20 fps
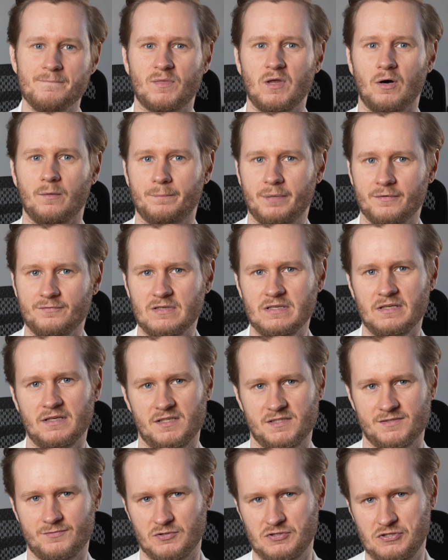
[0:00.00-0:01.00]
to
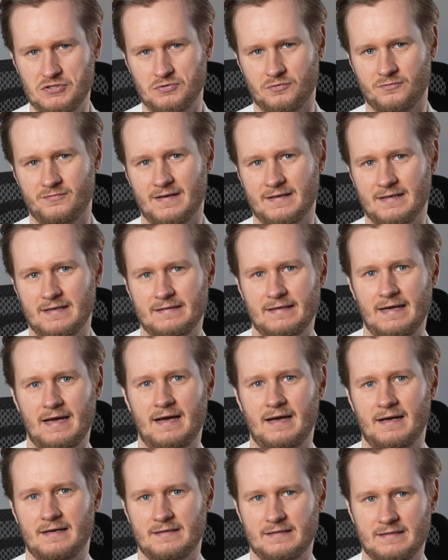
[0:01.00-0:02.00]
powinieneś zwrócić uwagę
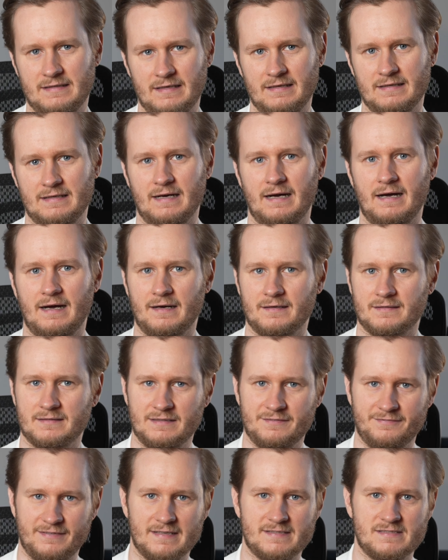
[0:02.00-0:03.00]
na kilka
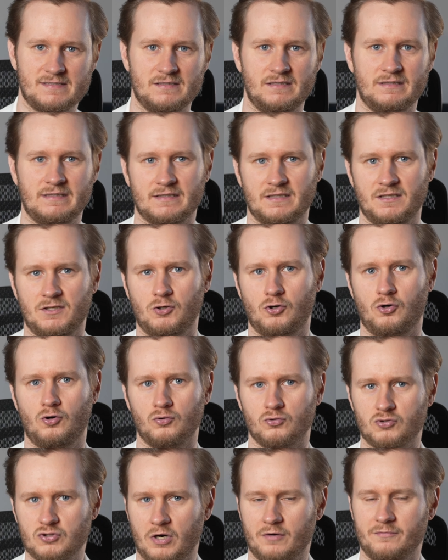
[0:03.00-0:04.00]
kwestii takich
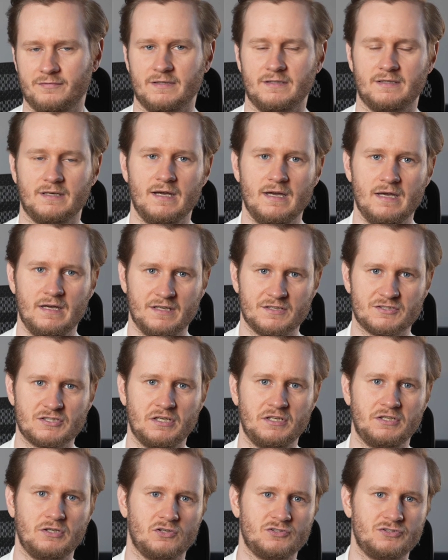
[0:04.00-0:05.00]
kluczowych,
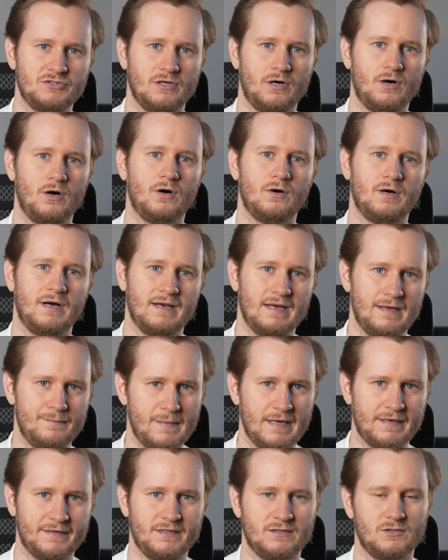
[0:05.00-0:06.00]
jeżeli chodzi o
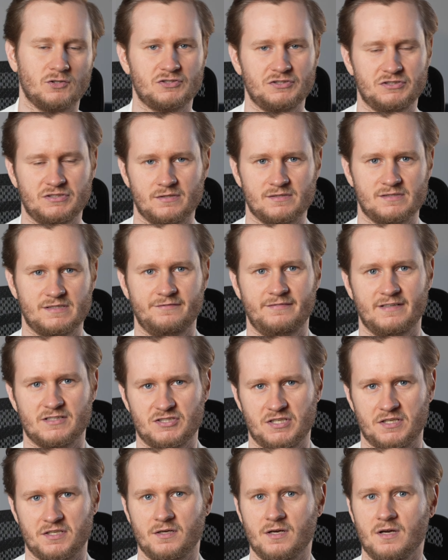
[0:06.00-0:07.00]
elementy dotyczące
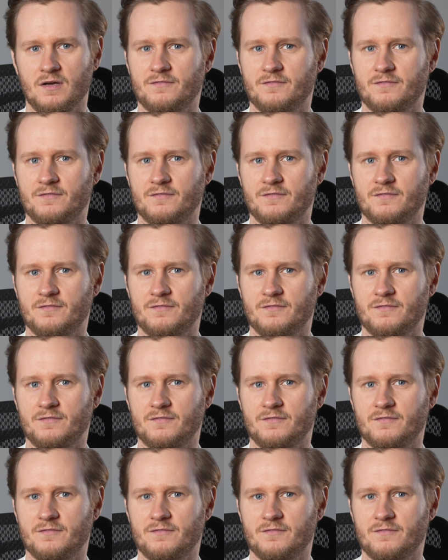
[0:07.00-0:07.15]
Waszej